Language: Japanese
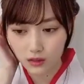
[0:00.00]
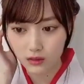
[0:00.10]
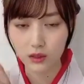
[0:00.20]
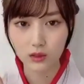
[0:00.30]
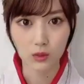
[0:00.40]

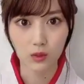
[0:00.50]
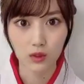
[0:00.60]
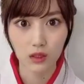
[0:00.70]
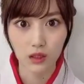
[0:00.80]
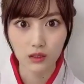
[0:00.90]
なんと
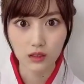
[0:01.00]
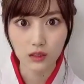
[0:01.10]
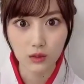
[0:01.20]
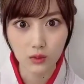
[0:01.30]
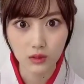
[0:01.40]
あなた
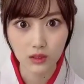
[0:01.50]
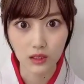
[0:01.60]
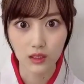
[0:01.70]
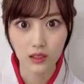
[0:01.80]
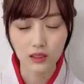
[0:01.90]
の運
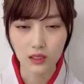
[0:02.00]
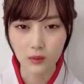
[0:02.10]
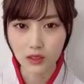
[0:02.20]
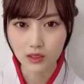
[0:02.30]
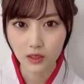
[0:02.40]
勢
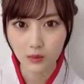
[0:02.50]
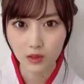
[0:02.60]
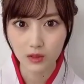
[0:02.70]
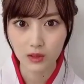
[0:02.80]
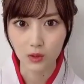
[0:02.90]
山下美
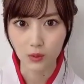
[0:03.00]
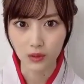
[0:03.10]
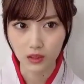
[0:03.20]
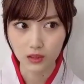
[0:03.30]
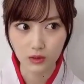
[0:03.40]
月の
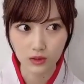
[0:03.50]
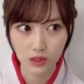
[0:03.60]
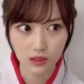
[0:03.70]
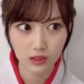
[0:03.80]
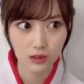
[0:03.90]
ファースト写
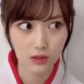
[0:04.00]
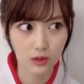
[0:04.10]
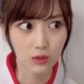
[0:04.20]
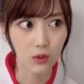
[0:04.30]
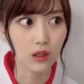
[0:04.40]
真
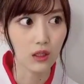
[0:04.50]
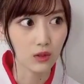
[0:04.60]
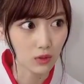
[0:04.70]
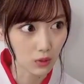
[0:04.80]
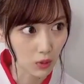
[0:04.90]
集を買う
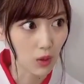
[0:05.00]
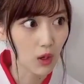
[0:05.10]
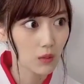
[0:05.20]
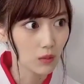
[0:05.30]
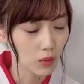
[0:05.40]
と
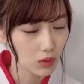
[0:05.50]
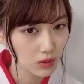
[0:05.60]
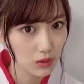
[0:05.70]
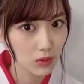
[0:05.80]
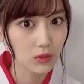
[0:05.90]
もっ
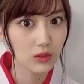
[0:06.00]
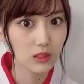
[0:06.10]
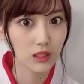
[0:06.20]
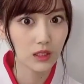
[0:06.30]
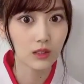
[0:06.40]
と運
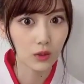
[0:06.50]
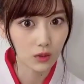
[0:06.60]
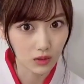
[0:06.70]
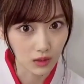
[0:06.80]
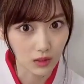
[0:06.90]
勢が良
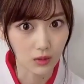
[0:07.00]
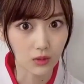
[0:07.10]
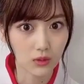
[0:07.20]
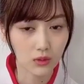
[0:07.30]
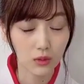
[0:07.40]
くなる
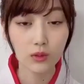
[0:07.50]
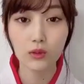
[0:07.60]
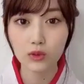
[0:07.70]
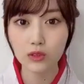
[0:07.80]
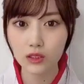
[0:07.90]
という
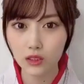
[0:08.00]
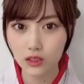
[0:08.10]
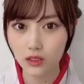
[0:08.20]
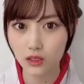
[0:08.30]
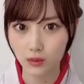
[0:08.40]
お次が
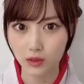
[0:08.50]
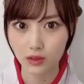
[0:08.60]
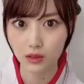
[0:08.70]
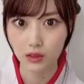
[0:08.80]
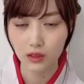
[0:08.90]
出ていま
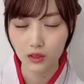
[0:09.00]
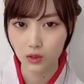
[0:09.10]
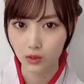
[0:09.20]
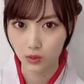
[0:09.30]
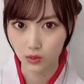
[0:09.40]
すと
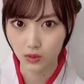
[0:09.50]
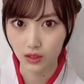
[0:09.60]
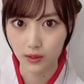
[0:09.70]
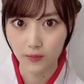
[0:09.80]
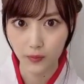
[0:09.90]
いうことで
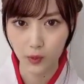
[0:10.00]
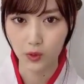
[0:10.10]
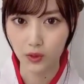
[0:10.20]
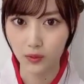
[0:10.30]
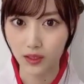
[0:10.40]
こ
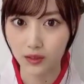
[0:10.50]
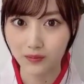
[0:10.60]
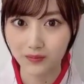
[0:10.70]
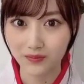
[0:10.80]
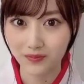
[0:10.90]
れは
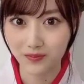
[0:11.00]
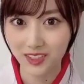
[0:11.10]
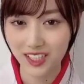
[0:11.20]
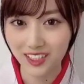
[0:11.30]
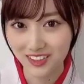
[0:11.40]

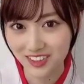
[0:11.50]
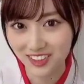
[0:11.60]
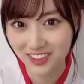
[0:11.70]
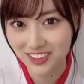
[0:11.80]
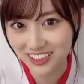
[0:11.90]
チェック
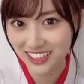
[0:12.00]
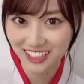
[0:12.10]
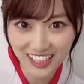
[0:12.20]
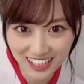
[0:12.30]
するしかな